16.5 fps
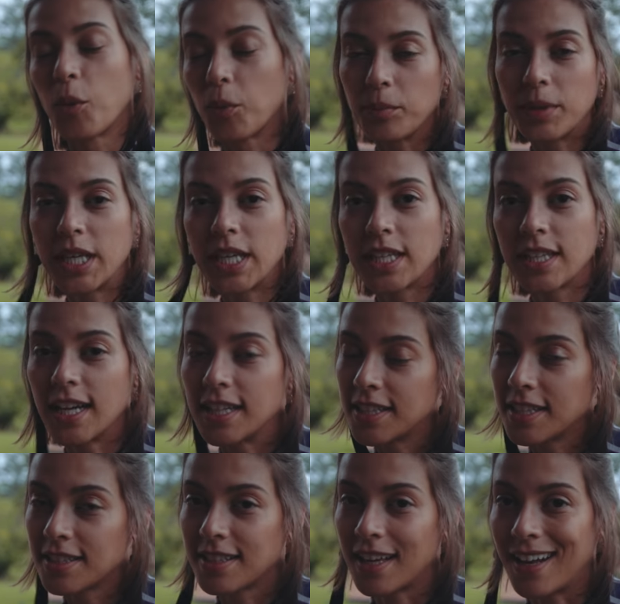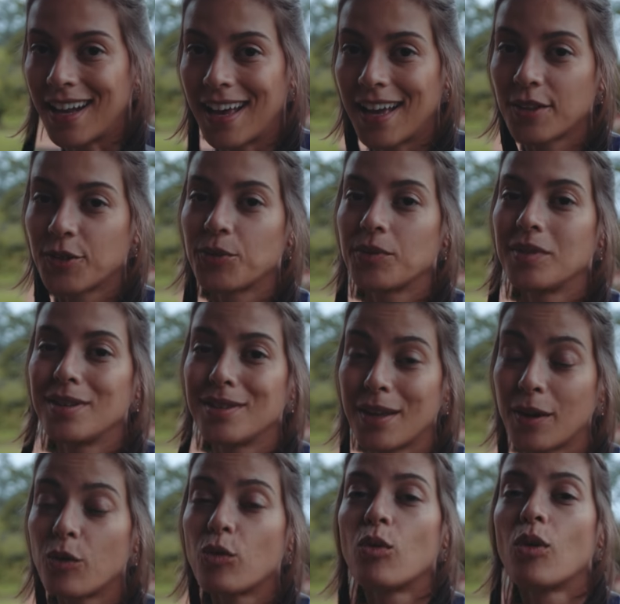comida, artesanato e
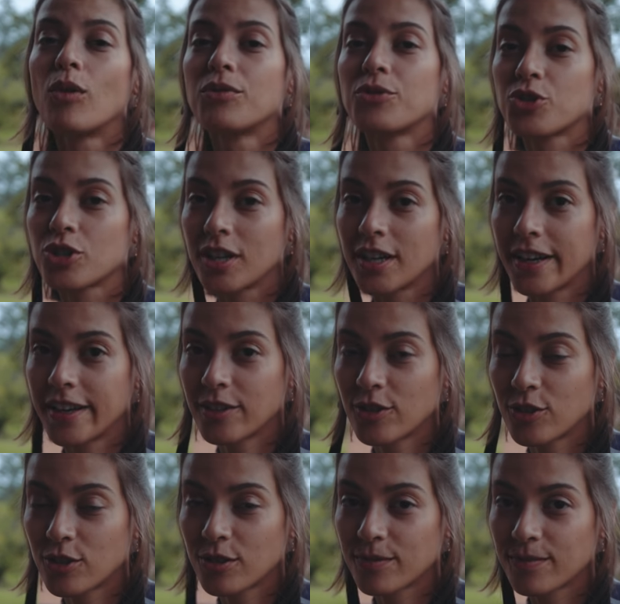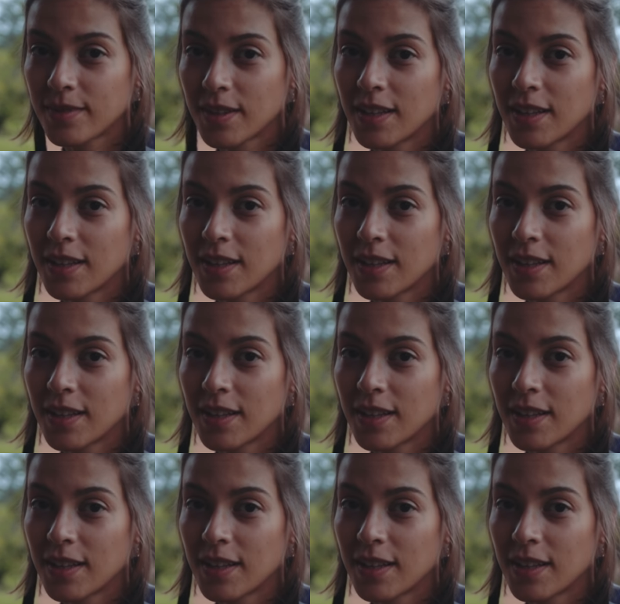tem um ovo gigante